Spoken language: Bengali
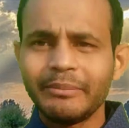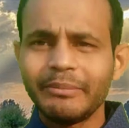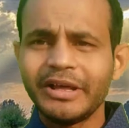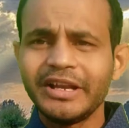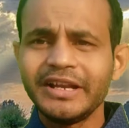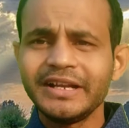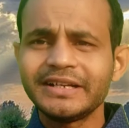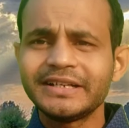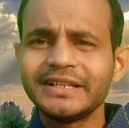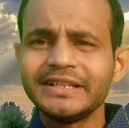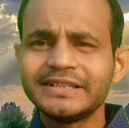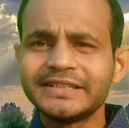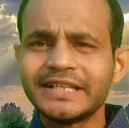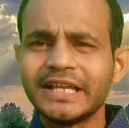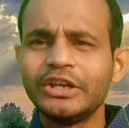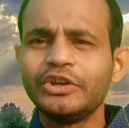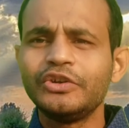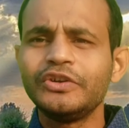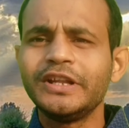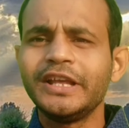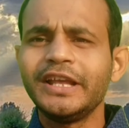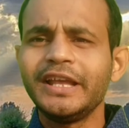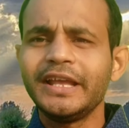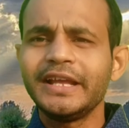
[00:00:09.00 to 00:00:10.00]
একবার একটি
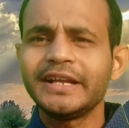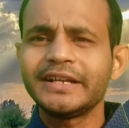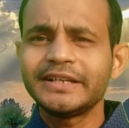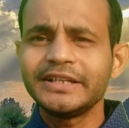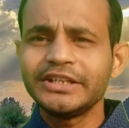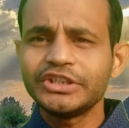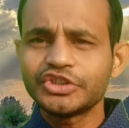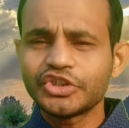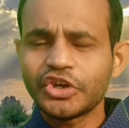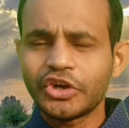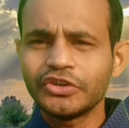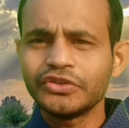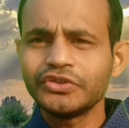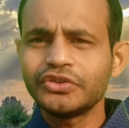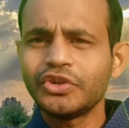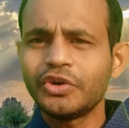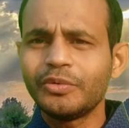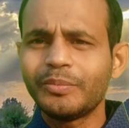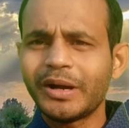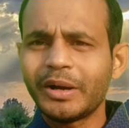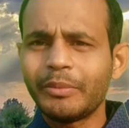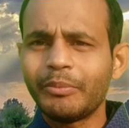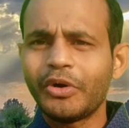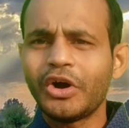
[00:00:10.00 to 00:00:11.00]
সেলুনে একটি সন্ত
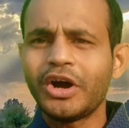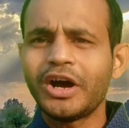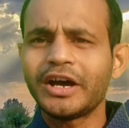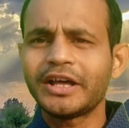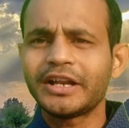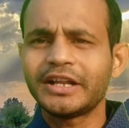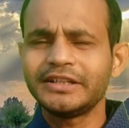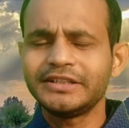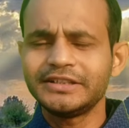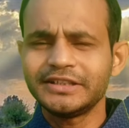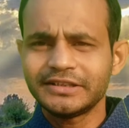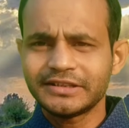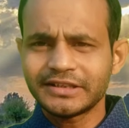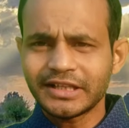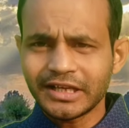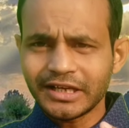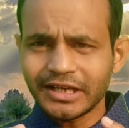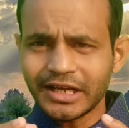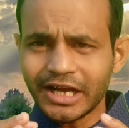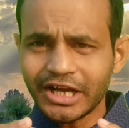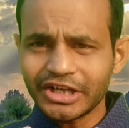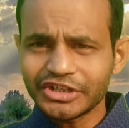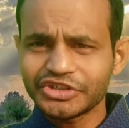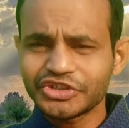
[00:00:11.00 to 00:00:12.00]
বা মহারাজ তার
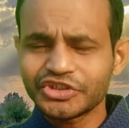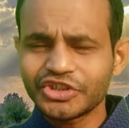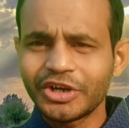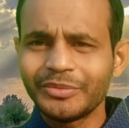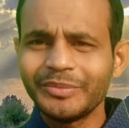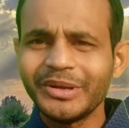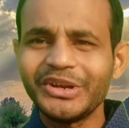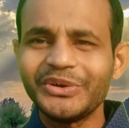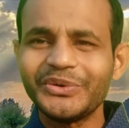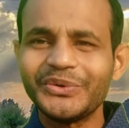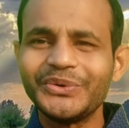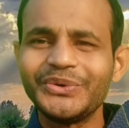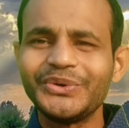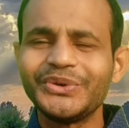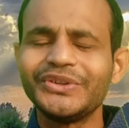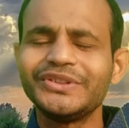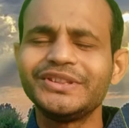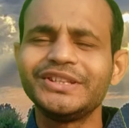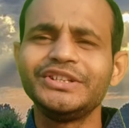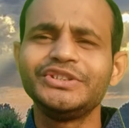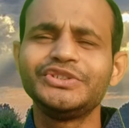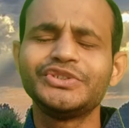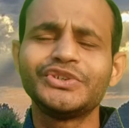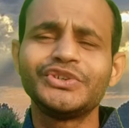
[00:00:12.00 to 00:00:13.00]
আশ্রমের
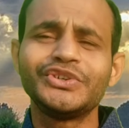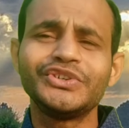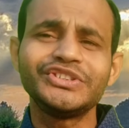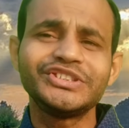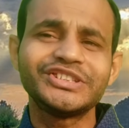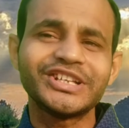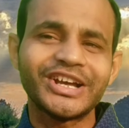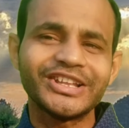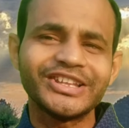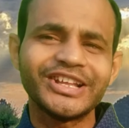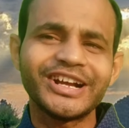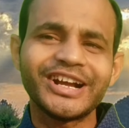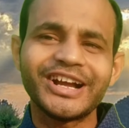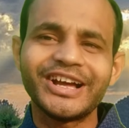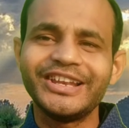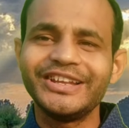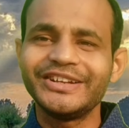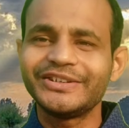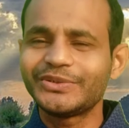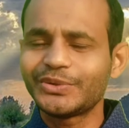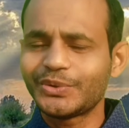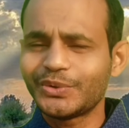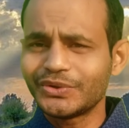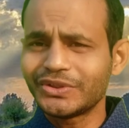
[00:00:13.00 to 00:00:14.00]
উন্নতির জন্য চাঁদা
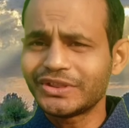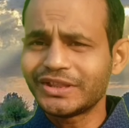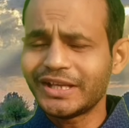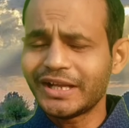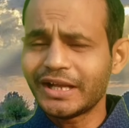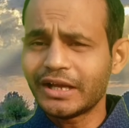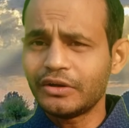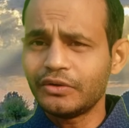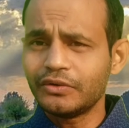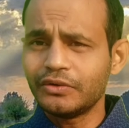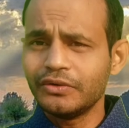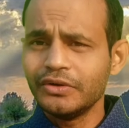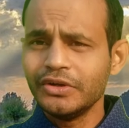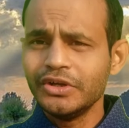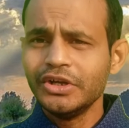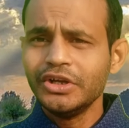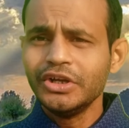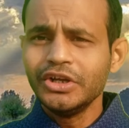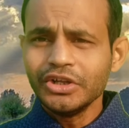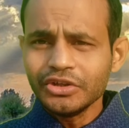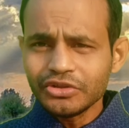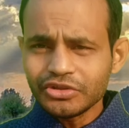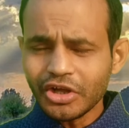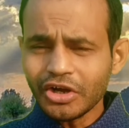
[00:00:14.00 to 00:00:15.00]
কালেক্ট করতে গেল
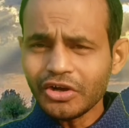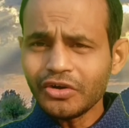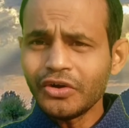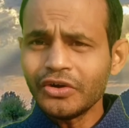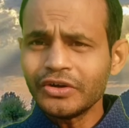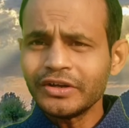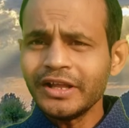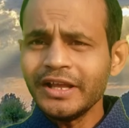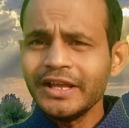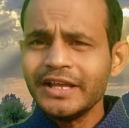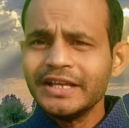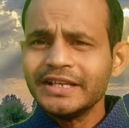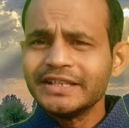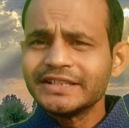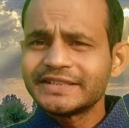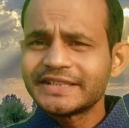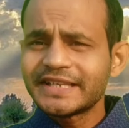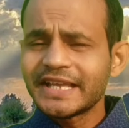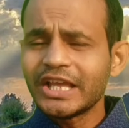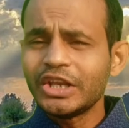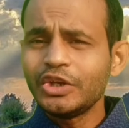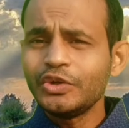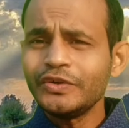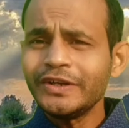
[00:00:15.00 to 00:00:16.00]
তখন
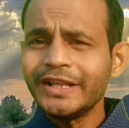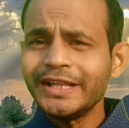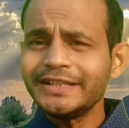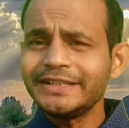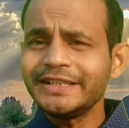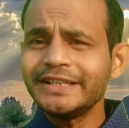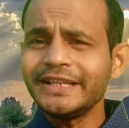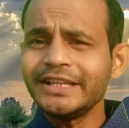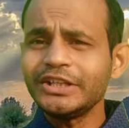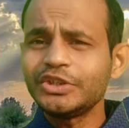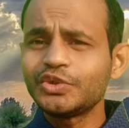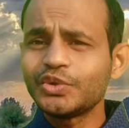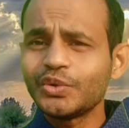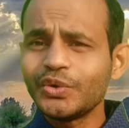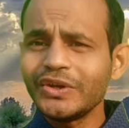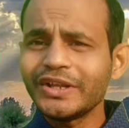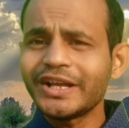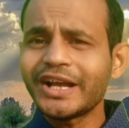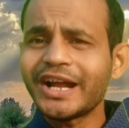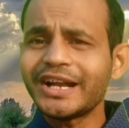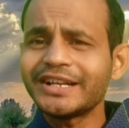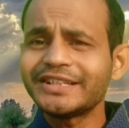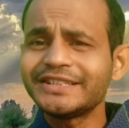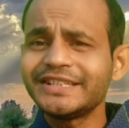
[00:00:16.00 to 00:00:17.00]
সেলুনে যিনি চুল
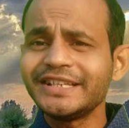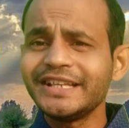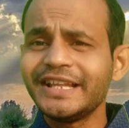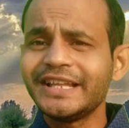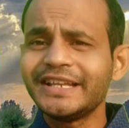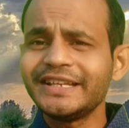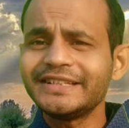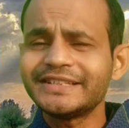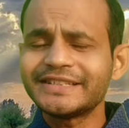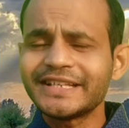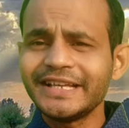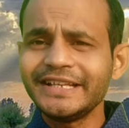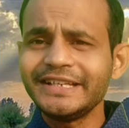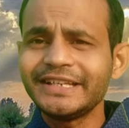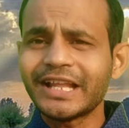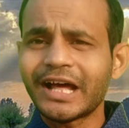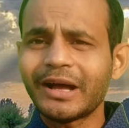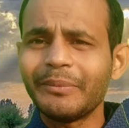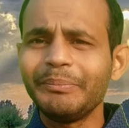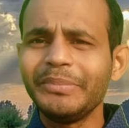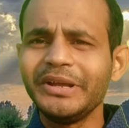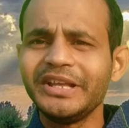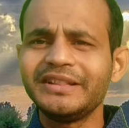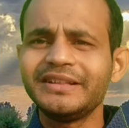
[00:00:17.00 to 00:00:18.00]
কাটছিলেন সেই
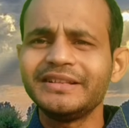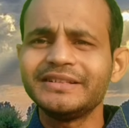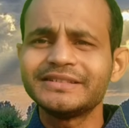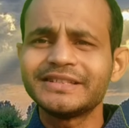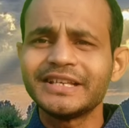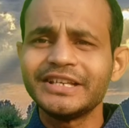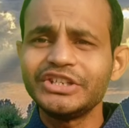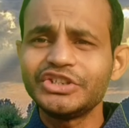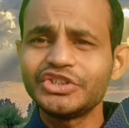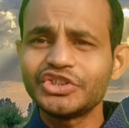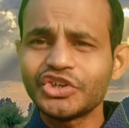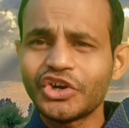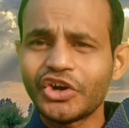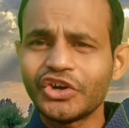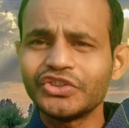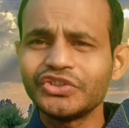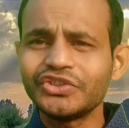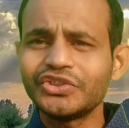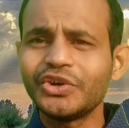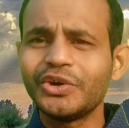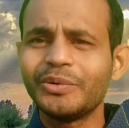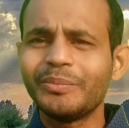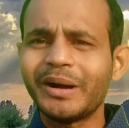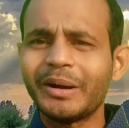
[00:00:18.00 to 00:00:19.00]
নাপিত সেই
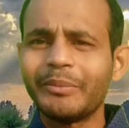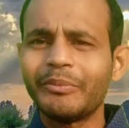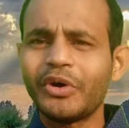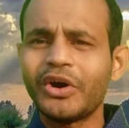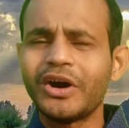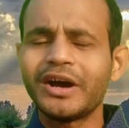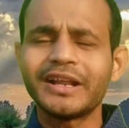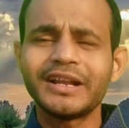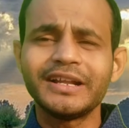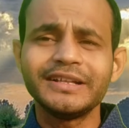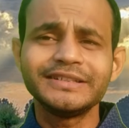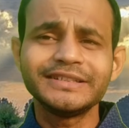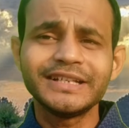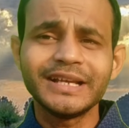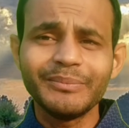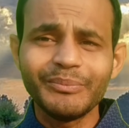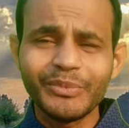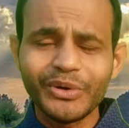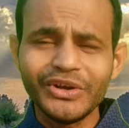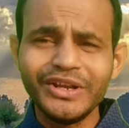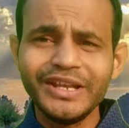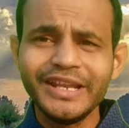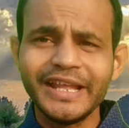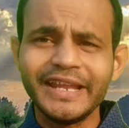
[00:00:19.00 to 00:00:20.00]
সন্ত বা মহারাজকে
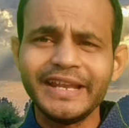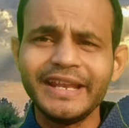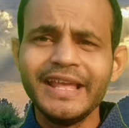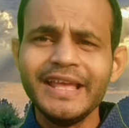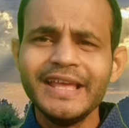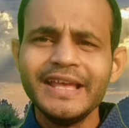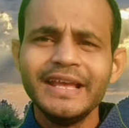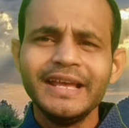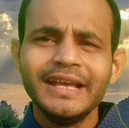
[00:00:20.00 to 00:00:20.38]
বললেন